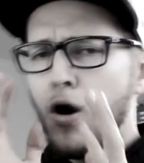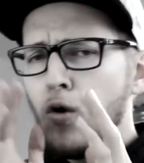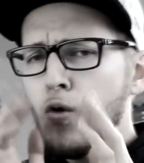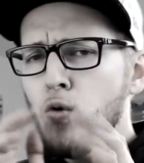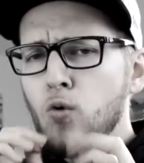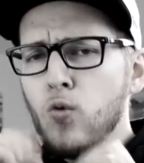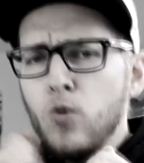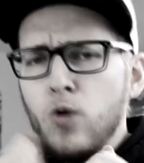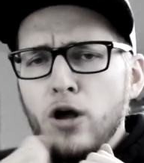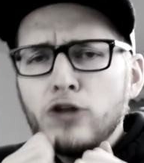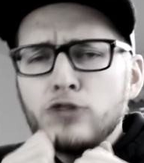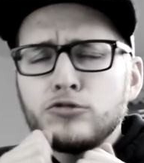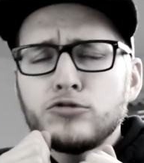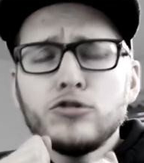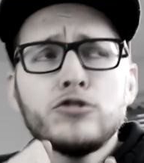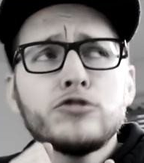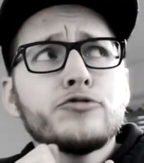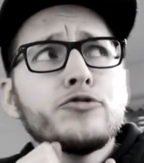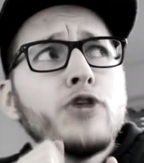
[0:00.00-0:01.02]
oh, es
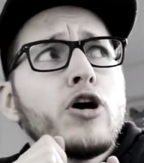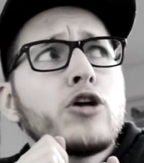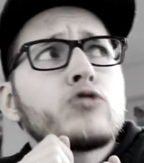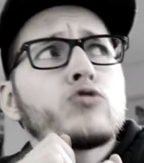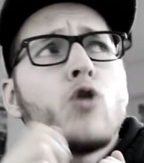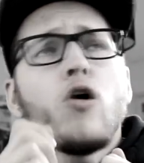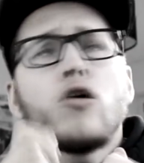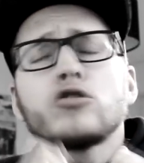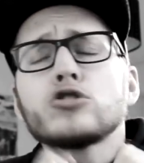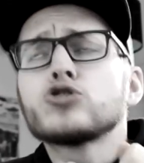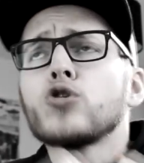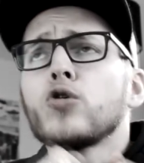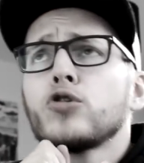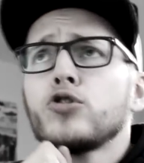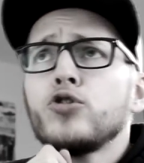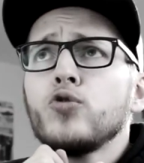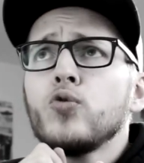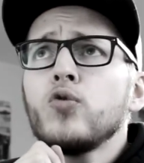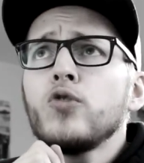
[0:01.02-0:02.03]
ist ja doch
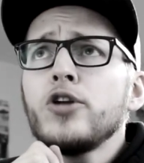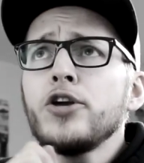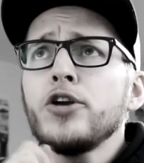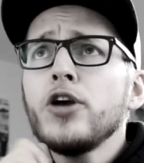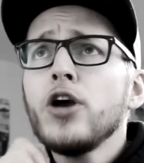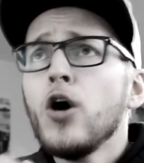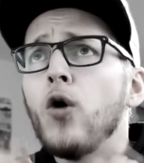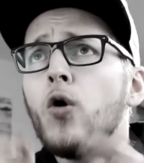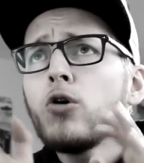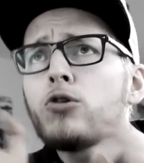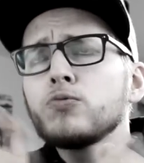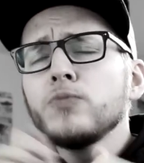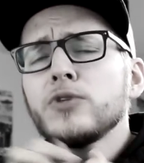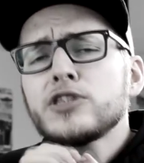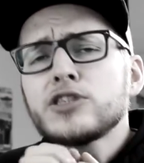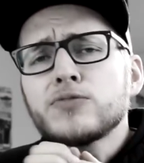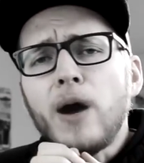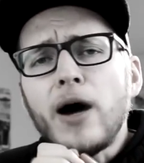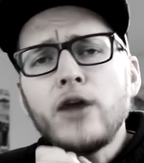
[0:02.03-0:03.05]
schon Juli und
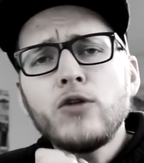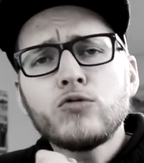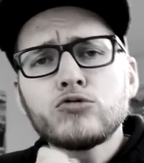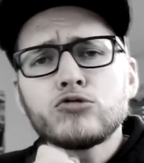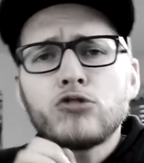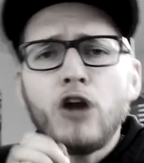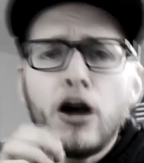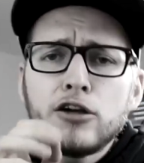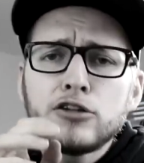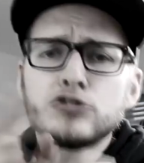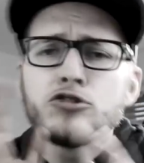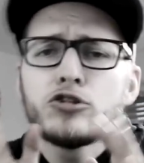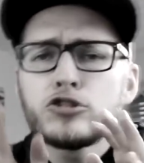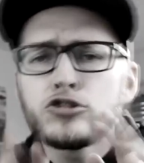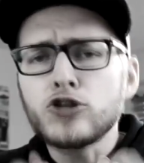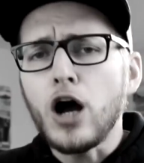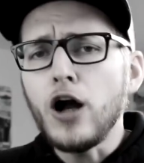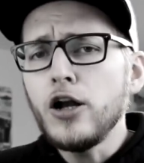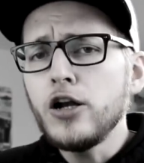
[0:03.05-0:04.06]
mit
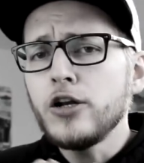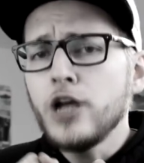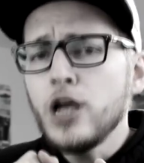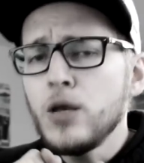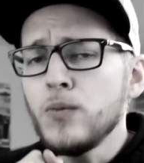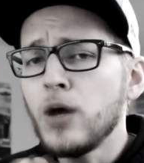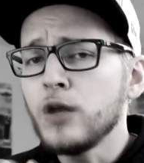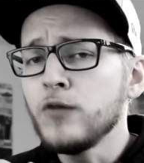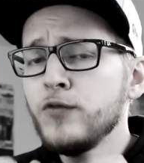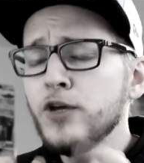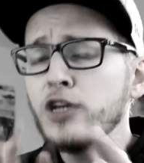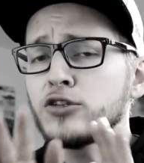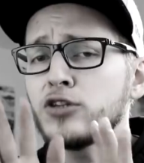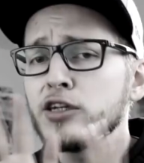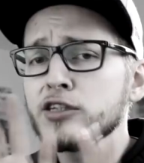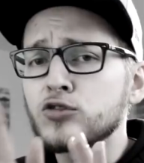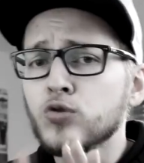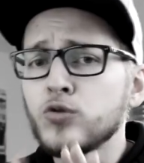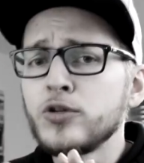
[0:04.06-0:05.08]
32 Teilnehmern wird
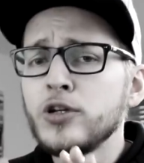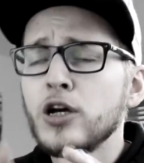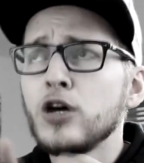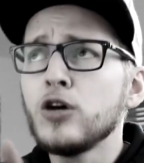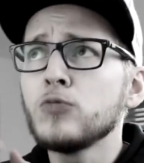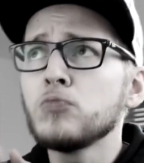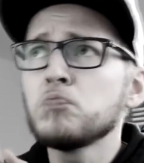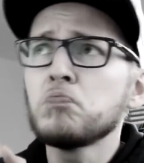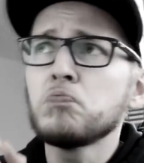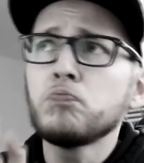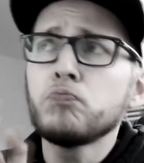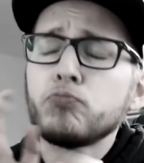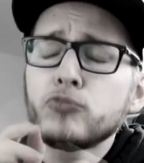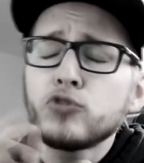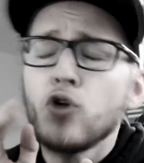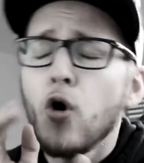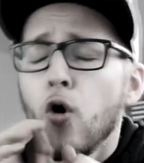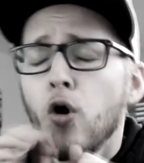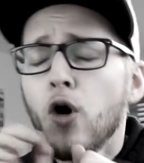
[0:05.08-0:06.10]
das Turnier
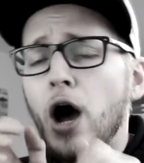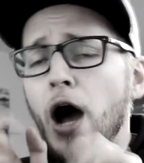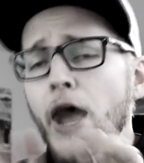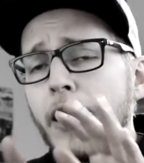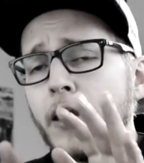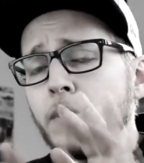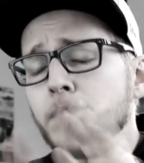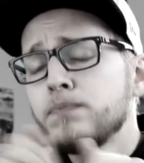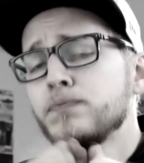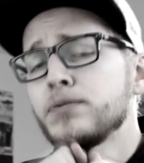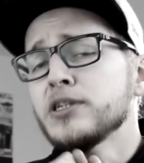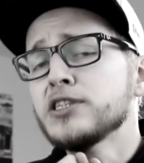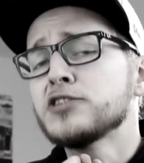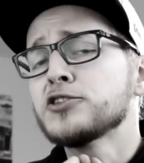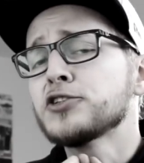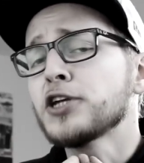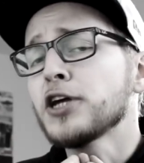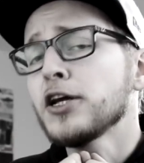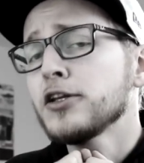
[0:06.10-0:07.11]
doch ein
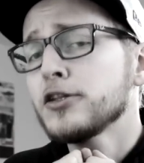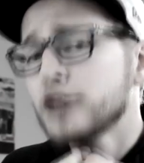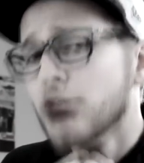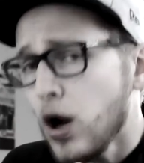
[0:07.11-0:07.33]
bisschen